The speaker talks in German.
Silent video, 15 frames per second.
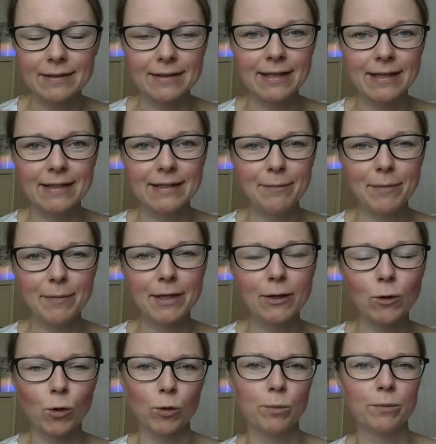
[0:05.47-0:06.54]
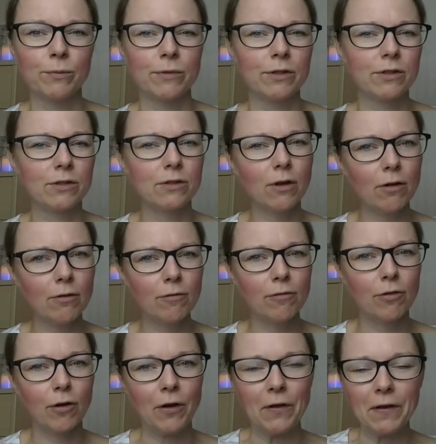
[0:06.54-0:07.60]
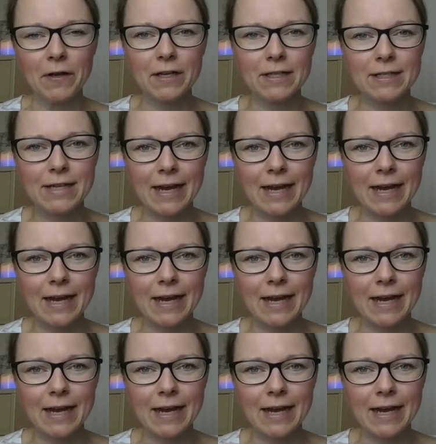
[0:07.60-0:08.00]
Es geht nämlich um Sockenwolle,